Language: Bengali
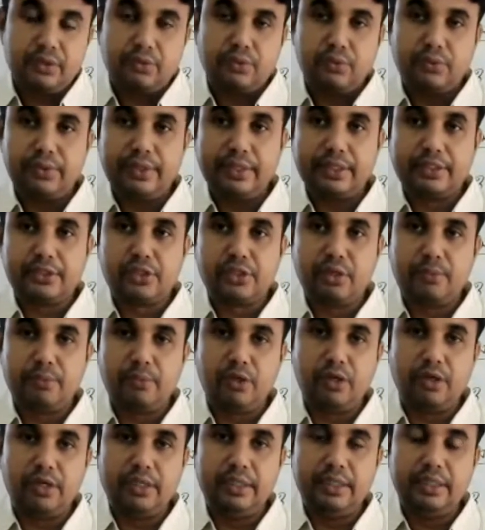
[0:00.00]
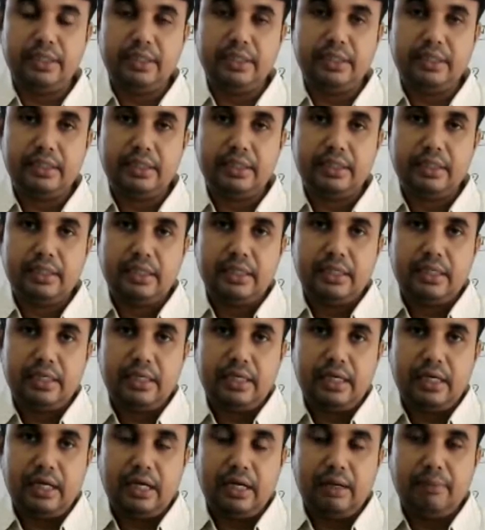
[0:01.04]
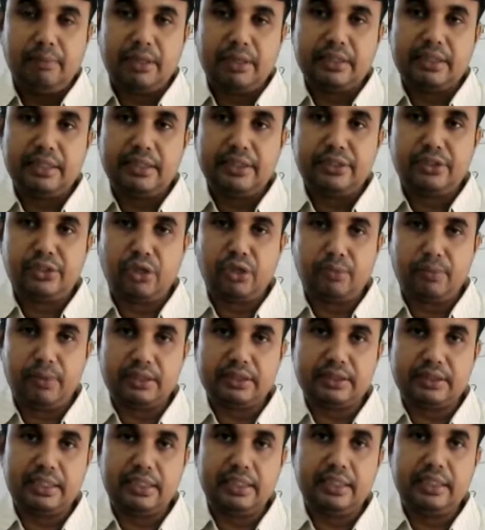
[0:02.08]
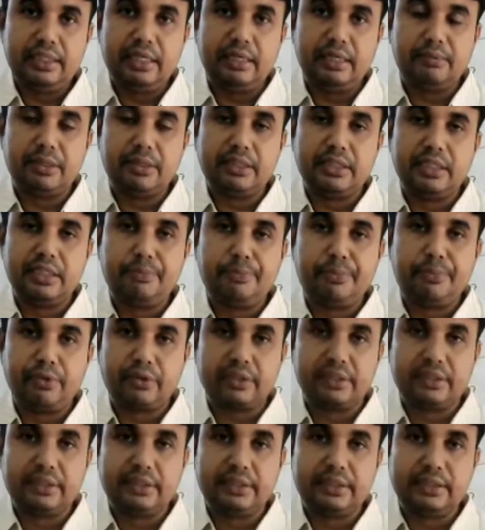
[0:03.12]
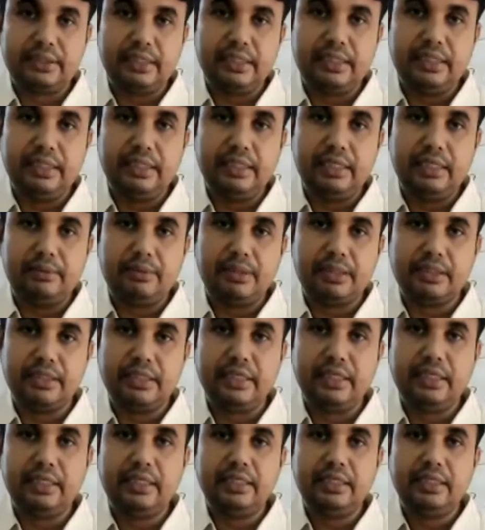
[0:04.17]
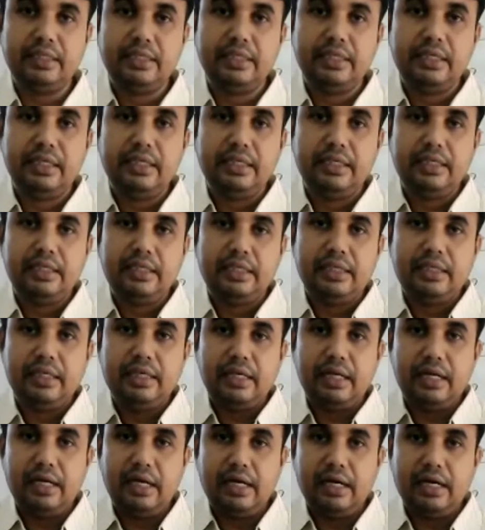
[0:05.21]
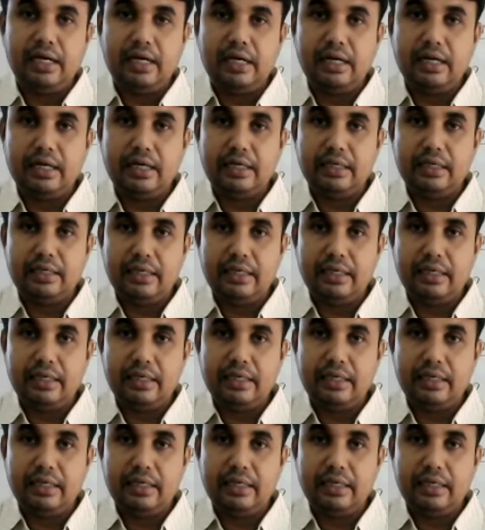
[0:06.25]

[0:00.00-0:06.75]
কোনো এক সময় আমাদের সমাজে আমাদের প্রকৃতিতে আমাদের আহ